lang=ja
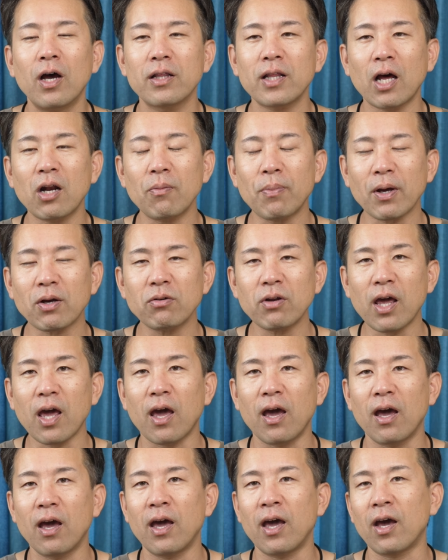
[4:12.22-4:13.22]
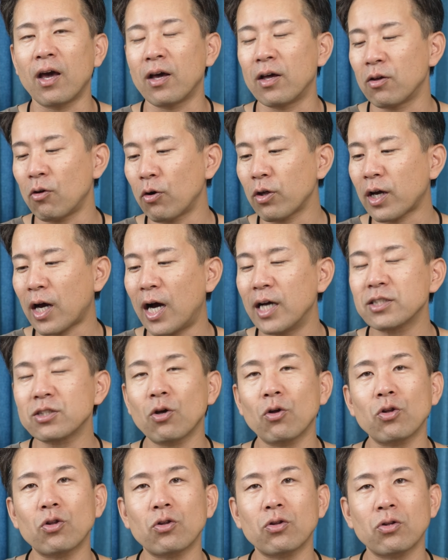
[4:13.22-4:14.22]
なるべくね、えより解
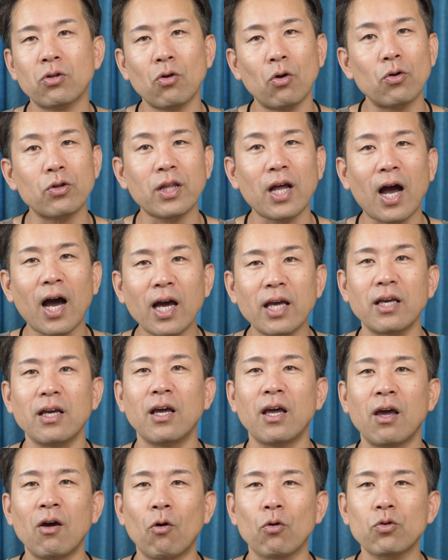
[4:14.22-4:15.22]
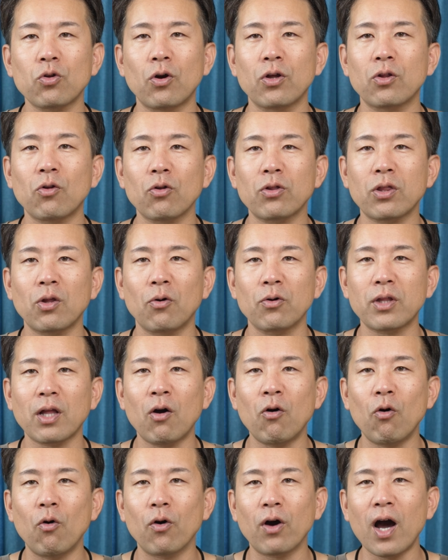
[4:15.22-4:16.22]
像度の高い音で取っておいた
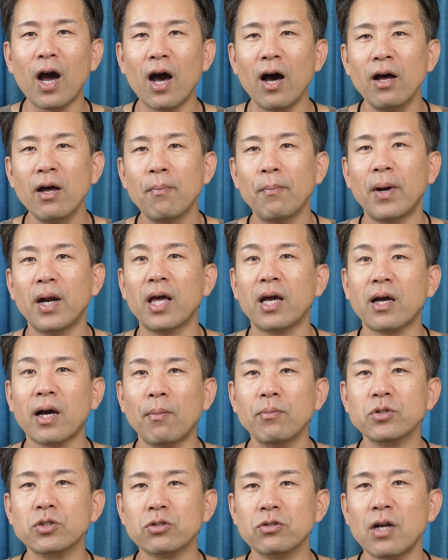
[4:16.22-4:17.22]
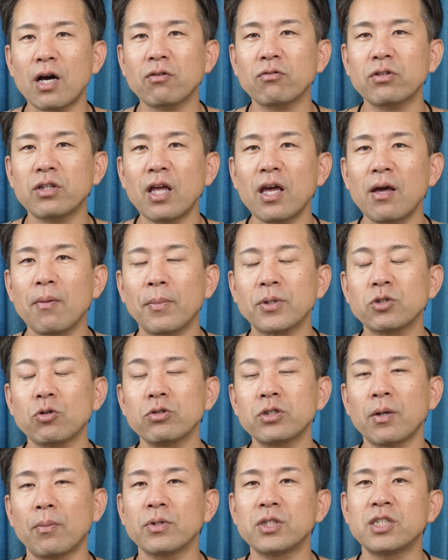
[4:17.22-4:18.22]
方が、ま劣化も少なくて、ま
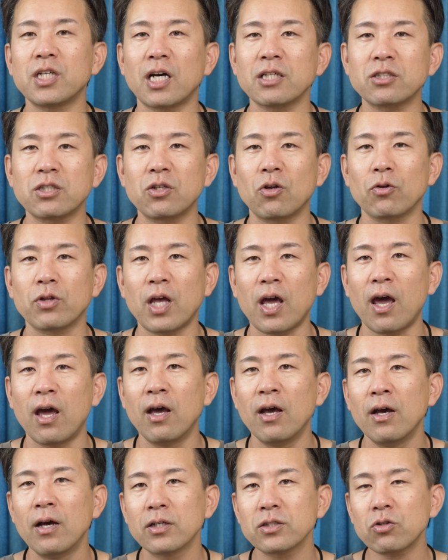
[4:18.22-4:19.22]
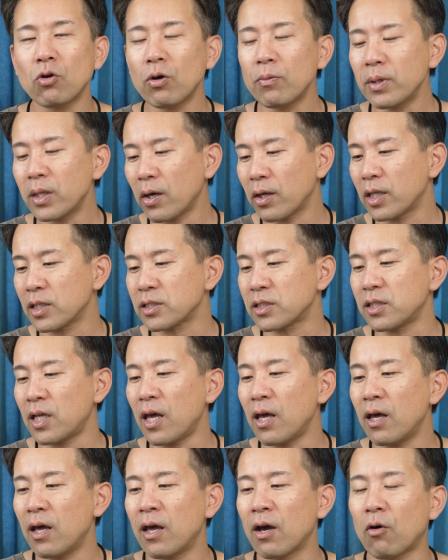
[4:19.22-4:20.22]
調整もしやすいので、そういう意味ではです
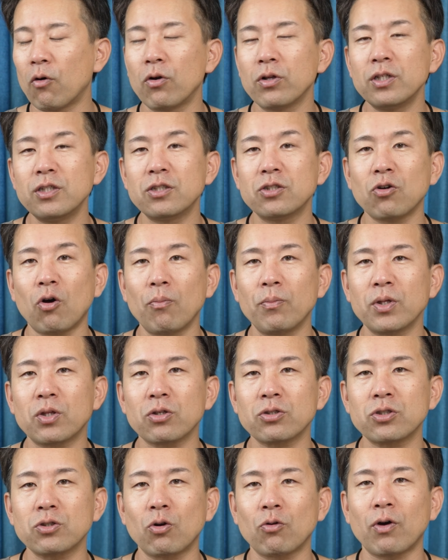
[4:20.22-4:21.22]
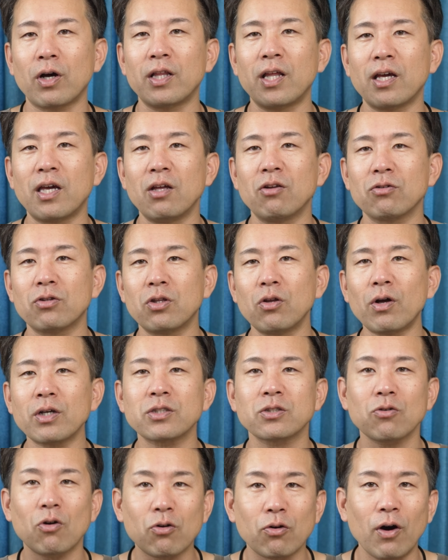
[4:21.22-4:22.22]
ね、この24ビット収録ができるっていうのは
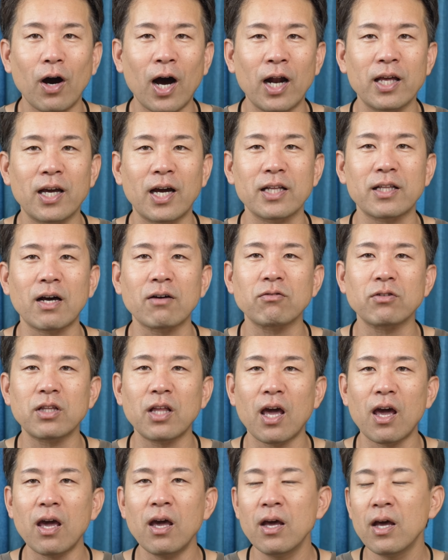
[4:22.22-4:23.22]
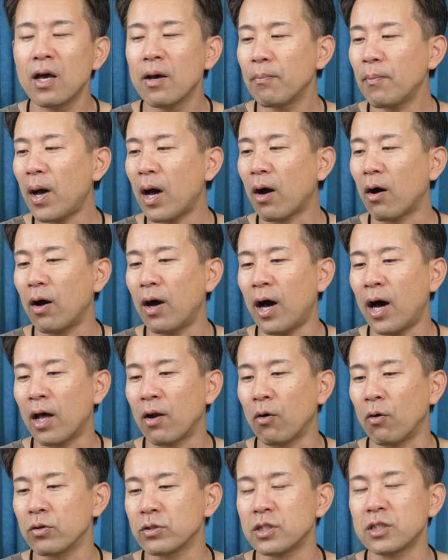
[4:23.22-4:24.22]
すごくありがたくて、まあ、あ
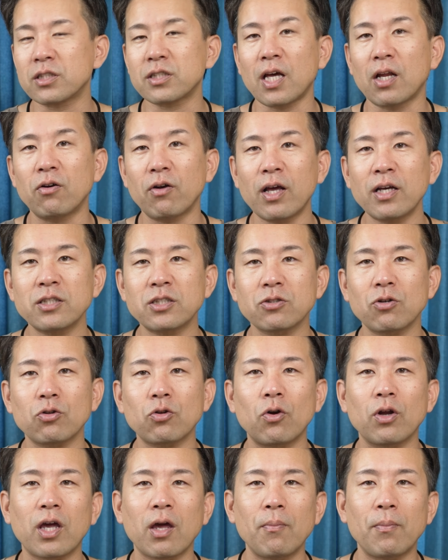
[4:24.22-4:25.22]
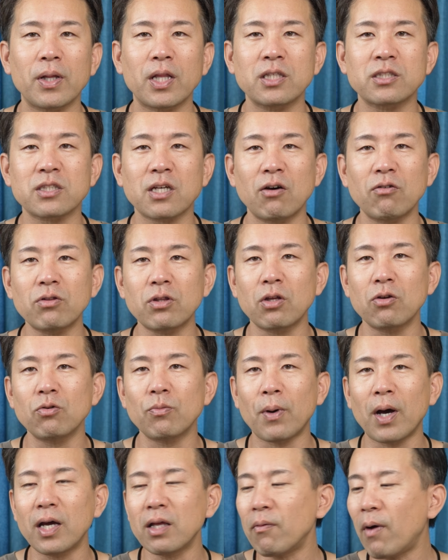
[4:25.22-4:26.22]
の、実際のね、仕事の現現場で使うっていう
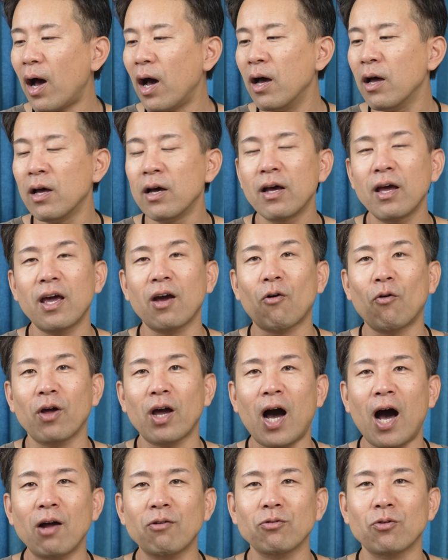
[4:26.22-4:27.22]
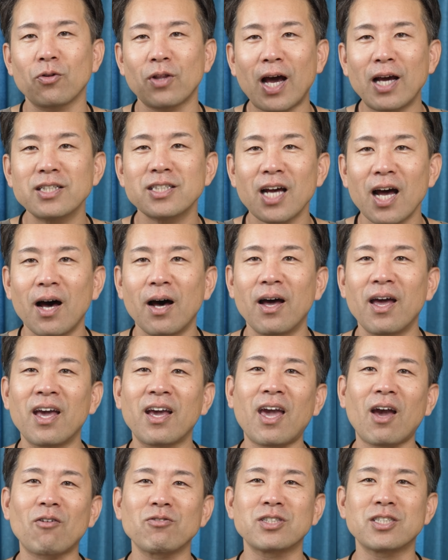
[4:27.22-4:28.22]
場合は、えこれがあるとないじゃ、え
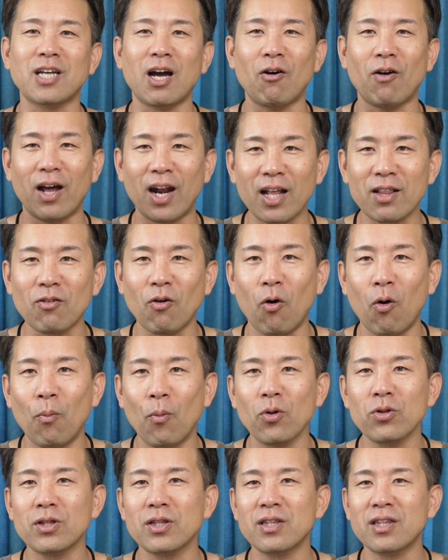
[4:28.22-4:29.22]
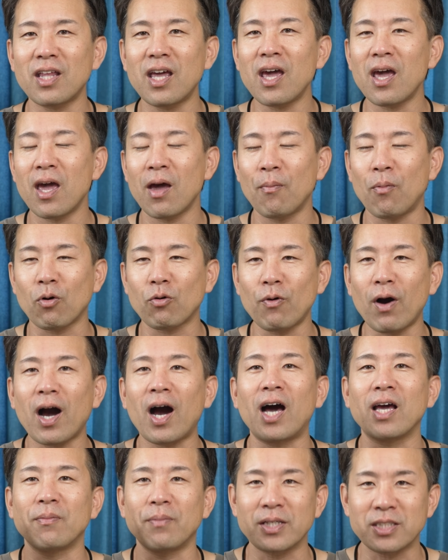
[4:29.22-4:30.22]
結構違うかなと思って、え僕は
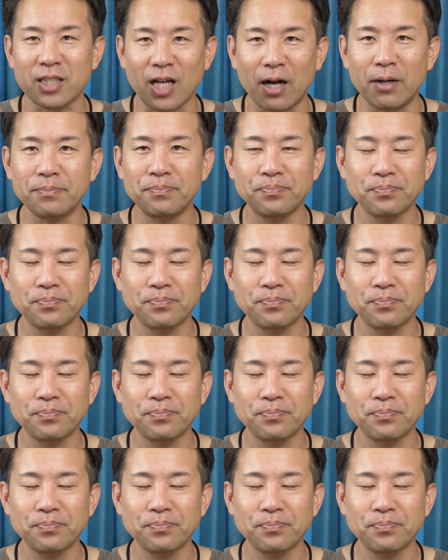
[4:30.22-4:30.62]
買いました。